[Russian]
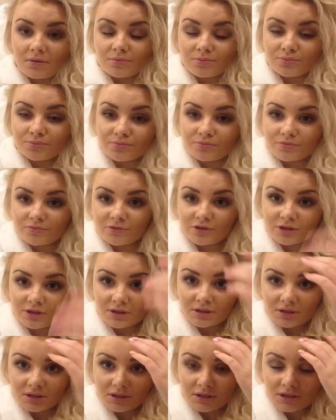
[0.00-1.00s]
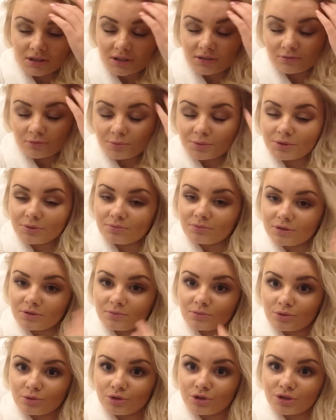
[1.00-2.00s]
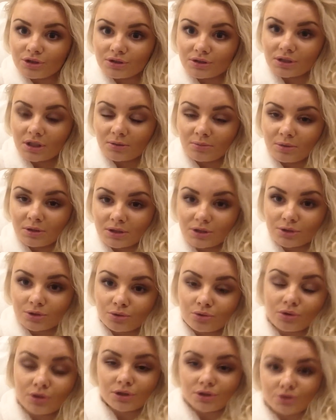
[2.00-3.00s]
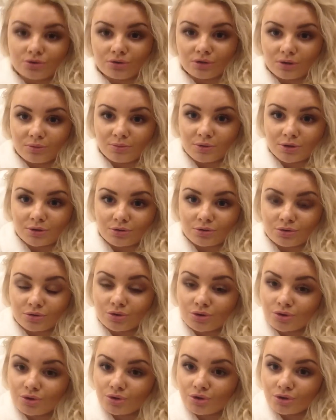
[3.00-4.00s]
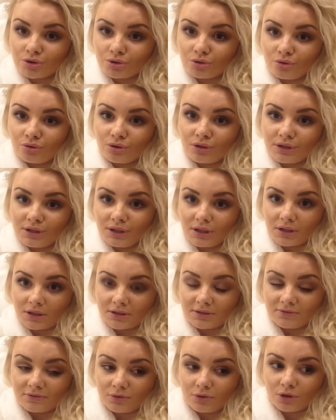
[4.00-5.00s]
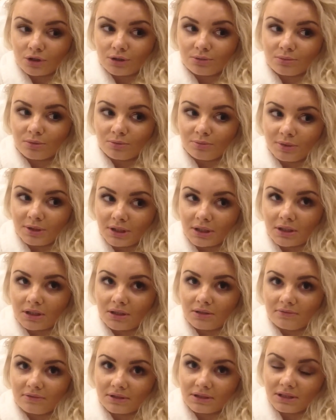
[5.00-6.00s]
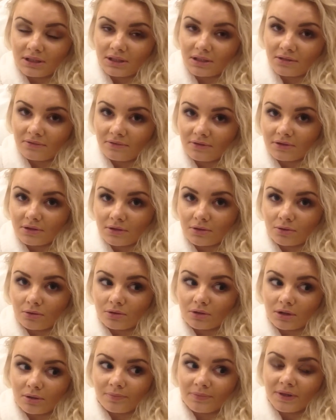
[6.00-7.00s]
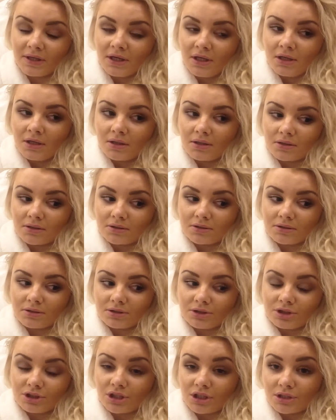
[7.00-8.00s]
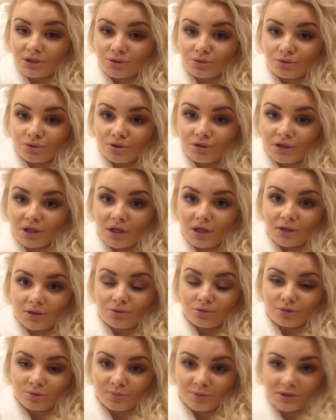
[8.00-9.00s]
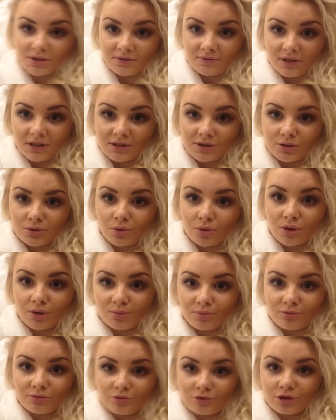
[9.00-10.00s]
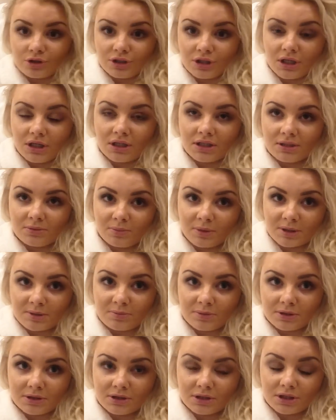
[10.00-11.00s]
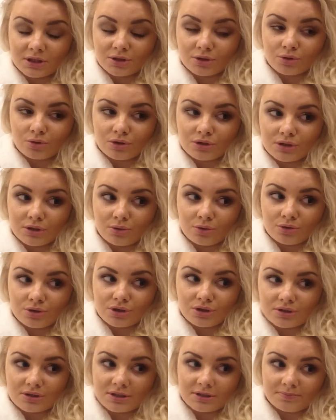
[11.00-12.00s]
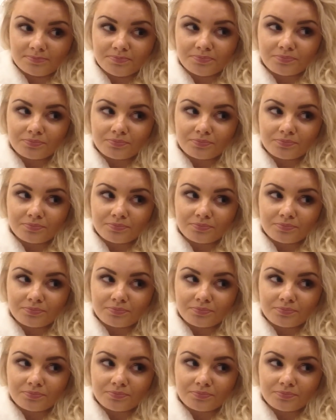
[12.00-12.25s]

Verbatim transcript: в этот отель. В общем-то, мы очень как бы расстроились, что нам пришлось очень-очень долго ехать. В итоге мы приехали в отель, наверное, только к часу дня. То есть, представляете, сколько мы вот ехали, паспортный контроль закончился